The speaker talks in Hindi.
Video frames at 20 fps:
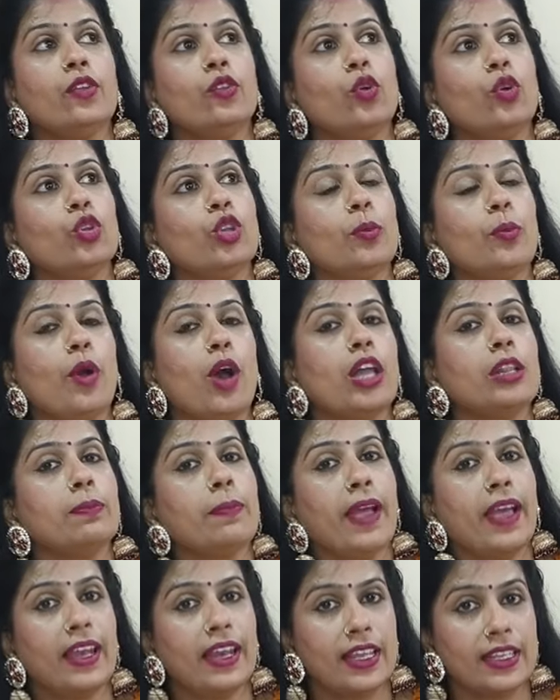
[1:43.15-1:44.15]
तो वो तो बहुत
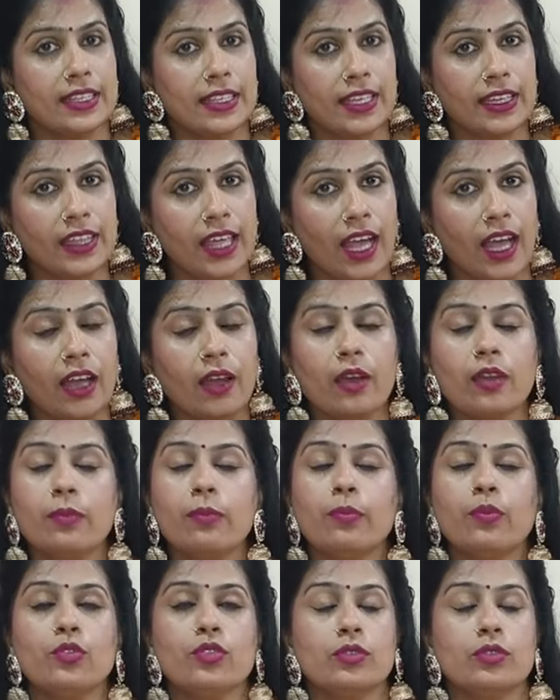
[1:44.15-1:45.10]
पहले से था और